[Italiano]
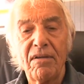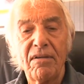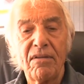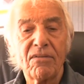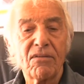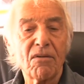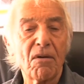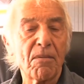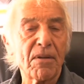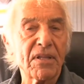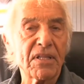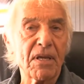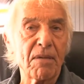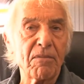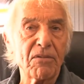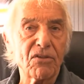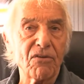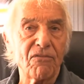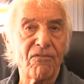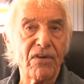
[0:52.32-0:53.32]
Insomma,
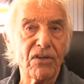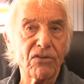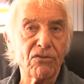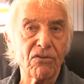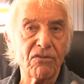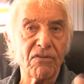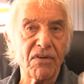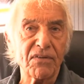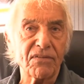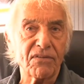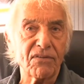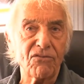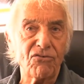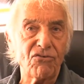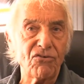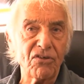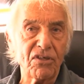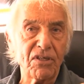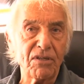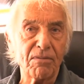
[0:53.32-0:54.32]
praticamente ho fatto diversi
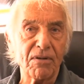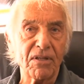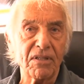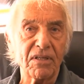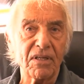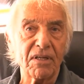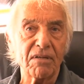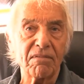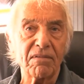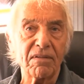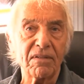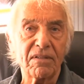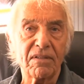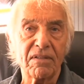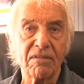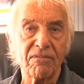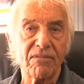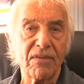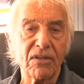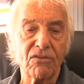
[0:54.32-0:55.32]
giri,
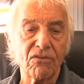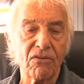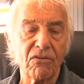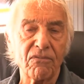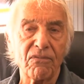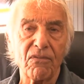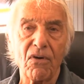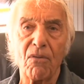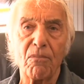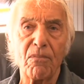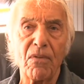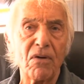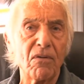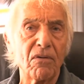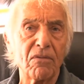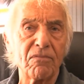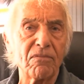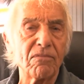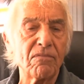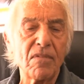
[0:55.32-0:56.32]
praticamente, ho fatto, ho,
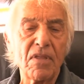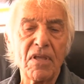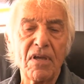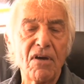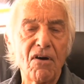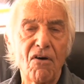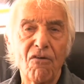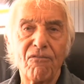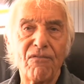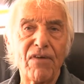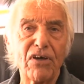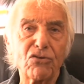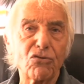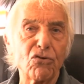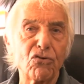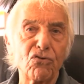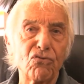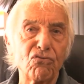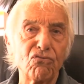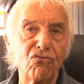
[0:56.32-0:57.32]
ho
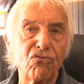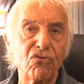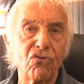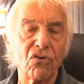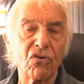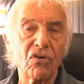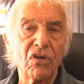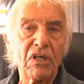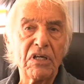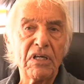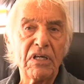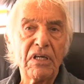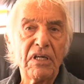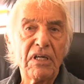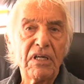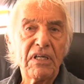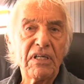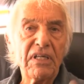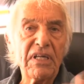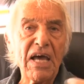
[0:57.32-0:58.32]
fatto di tutto
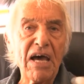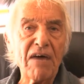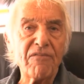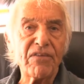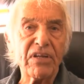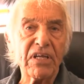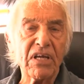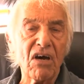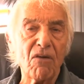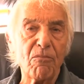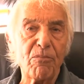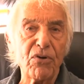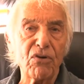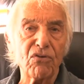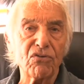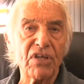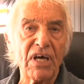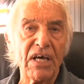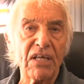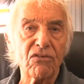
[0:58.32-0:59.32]
in Africa ho
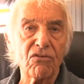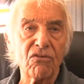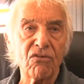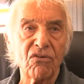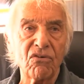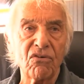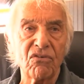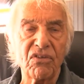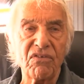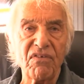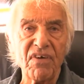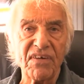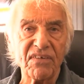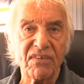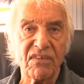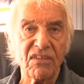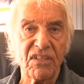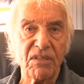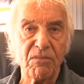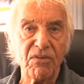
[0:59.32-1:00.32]
pilotato
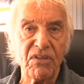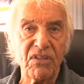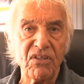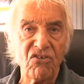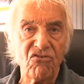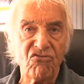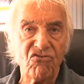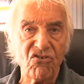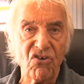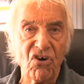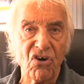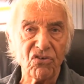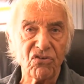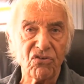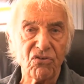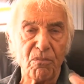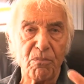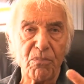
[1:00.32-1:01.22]
diversi tipi di C8